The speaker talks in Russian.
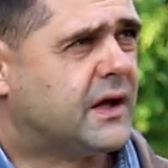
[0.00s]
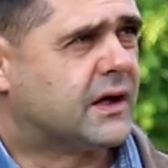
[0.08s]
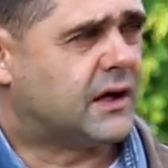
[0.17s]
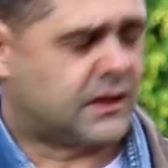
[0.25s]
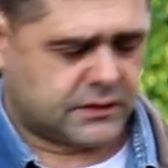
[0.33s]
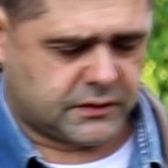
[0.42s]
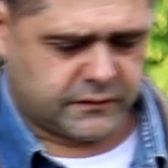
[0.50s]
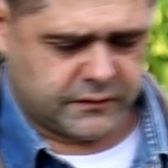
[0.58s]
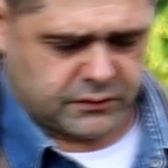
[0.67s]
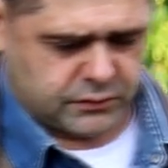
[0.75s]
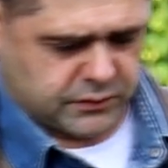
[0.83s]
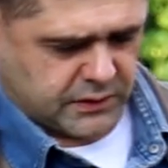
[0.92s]
Как это
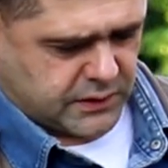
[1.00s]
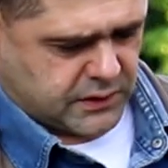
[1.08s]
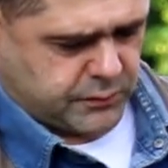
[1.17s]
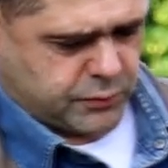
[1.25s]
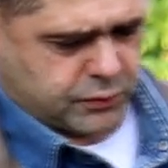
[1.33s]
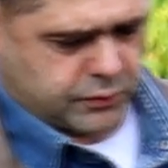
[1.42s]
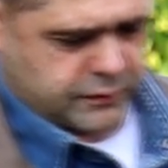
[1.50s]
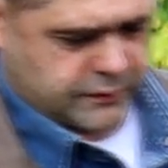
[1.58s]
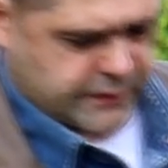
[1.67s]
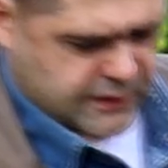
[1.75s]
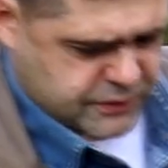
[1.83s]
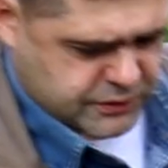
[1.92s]
делаю я? Я беру какой-нибудь
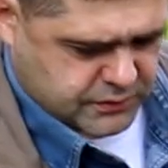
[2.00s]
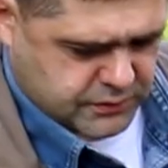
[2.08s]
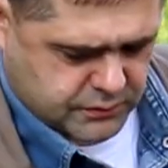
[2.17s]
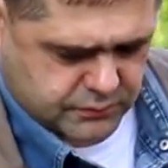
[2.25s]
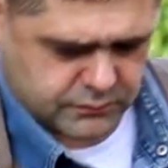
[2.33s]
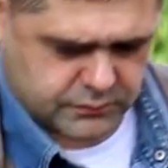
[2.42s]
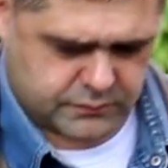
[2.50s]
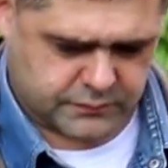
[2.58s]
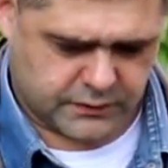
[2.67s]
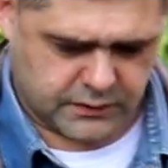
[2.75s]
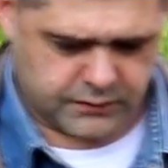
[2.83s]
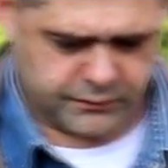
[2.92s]
ящик, ну, в
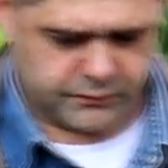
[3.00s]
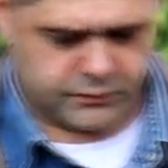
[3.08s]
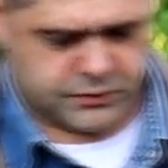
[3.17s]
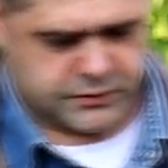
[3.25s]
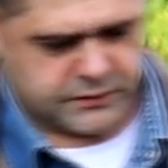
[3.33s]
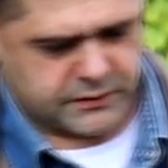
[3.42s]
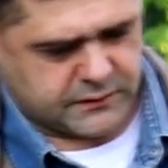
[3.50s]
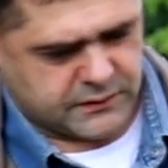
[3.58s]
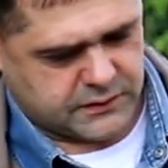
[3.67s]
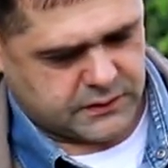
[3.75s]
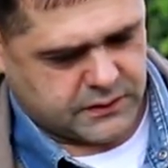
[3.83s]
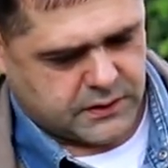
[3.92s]
данном случае
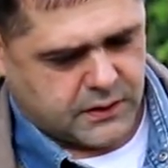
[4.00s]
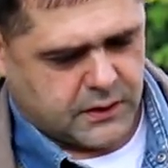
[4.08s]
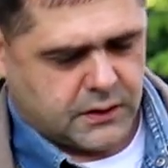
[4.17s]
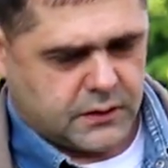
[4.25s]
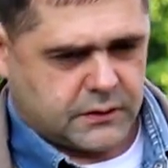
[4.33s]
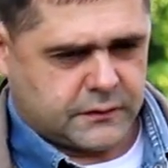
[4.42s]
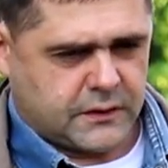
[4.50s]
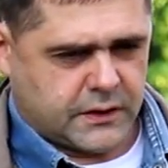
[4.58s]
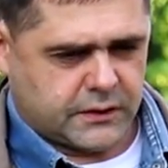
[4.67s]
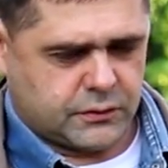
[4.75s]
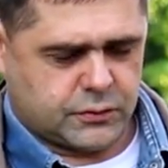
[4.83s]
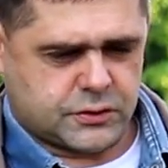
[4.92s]
деревянный,
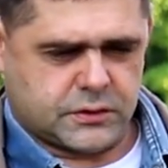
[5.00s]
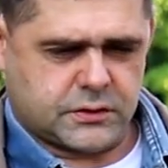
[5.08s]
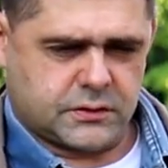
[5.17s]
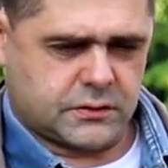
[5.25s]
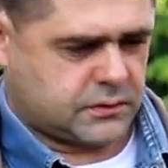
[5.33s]
старый ножик,